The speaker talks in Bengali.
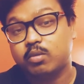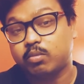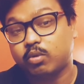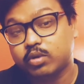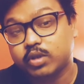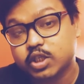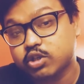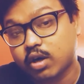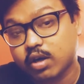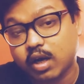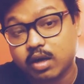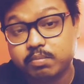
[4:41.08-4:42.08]
মোদী
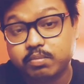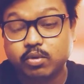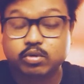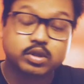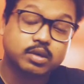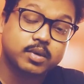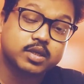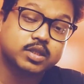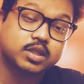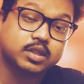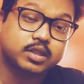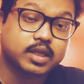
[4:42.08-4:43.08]
সরকার
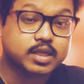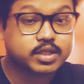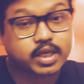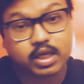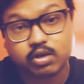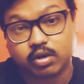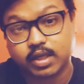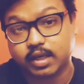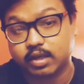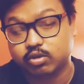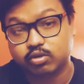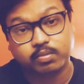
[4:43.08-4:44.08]
প্রতিবেশী দেশের কথা
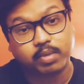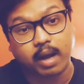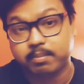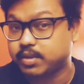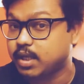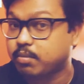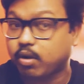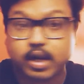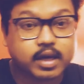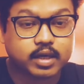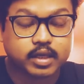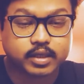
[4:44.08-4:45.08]
কিন্তু ভাবতে
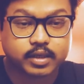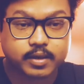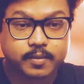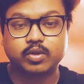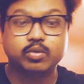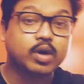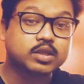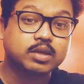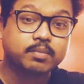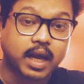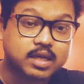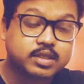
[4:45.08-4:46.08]
ভোলেননি দু
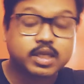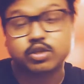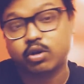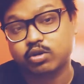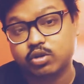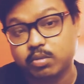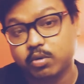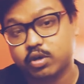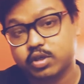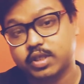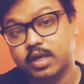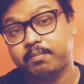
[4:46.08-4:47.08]
হাজার বাইশ
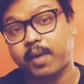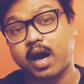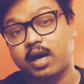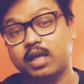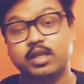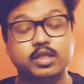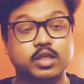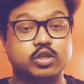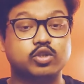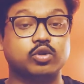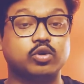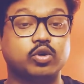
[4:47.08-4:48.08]
অর্থবর্ষে বাংলাদেশের
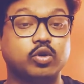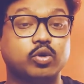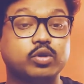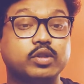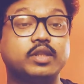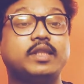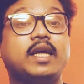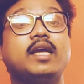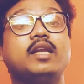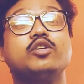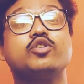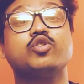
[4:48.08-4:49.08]
জন্য
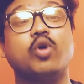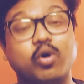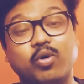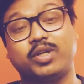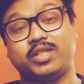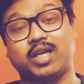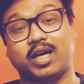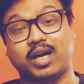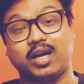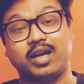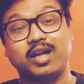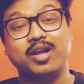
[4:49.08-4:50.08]
তিনশো কোটি
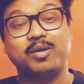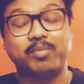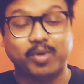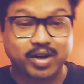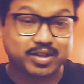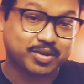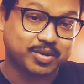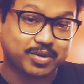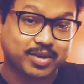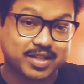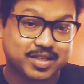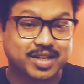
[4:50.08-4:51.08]
টাকা বরাদ্দ
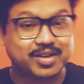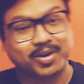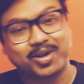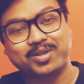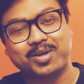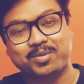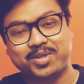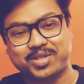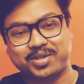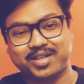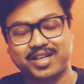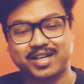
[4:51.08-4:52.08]
করেছে নরেন্দ্র মোদী
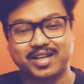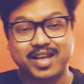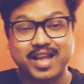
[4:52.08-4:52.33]
সরকার